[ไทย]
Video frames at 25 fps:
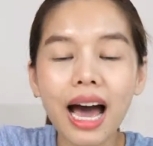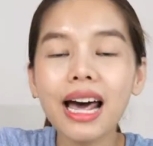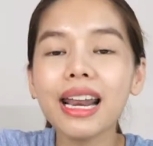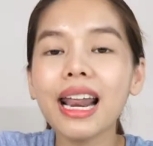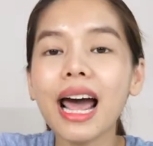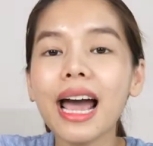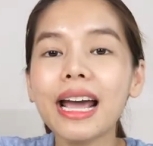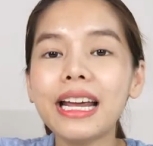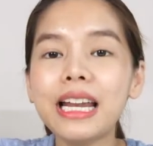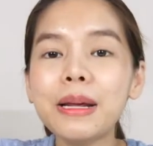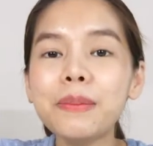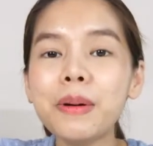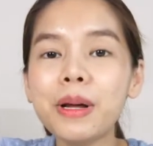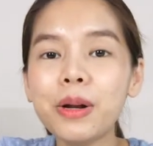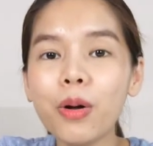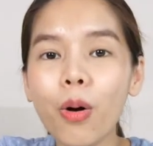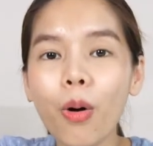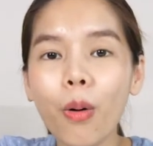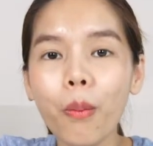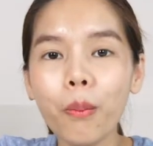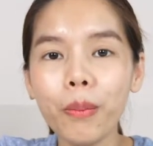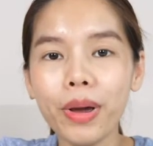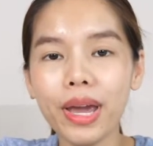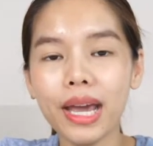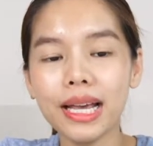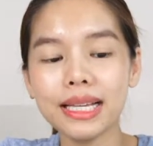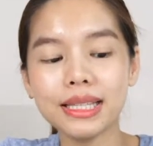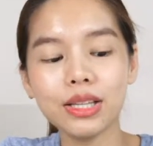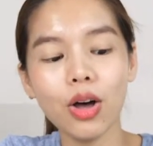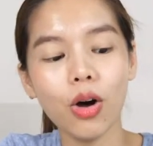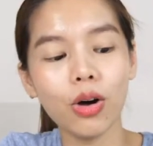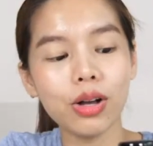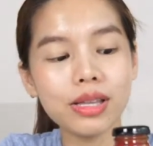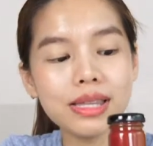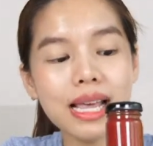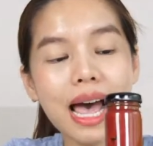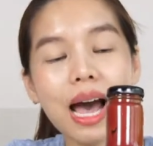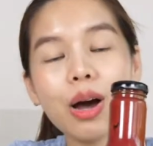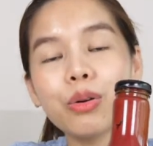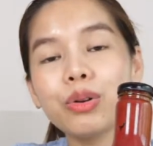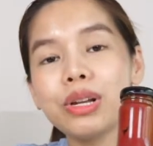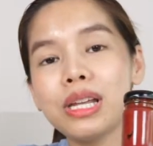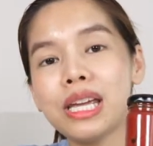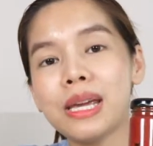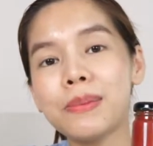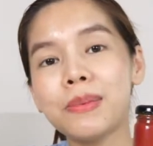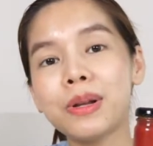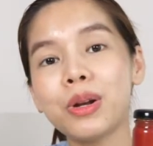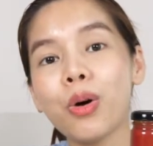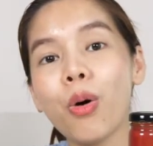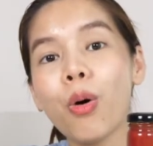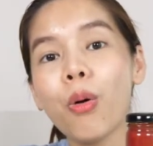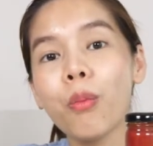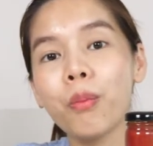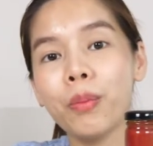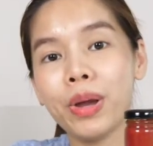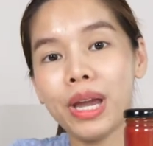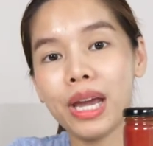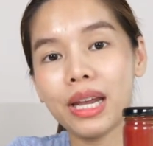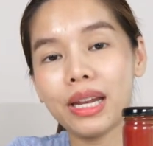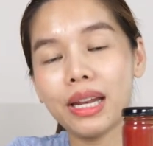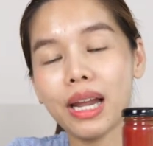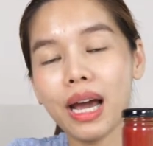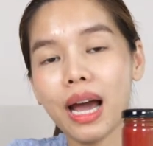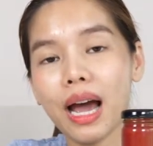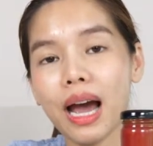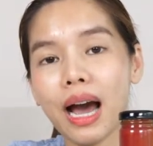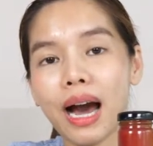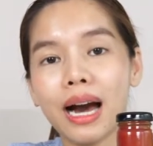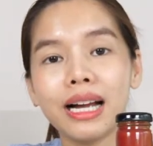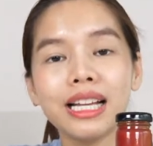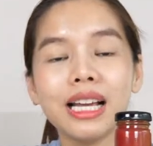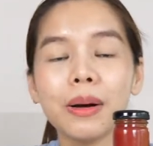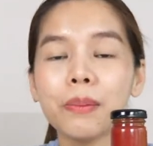อะไรที่เป็นโฮมเมดสองเจ้านี้เป็นโฮมเมดนะคะ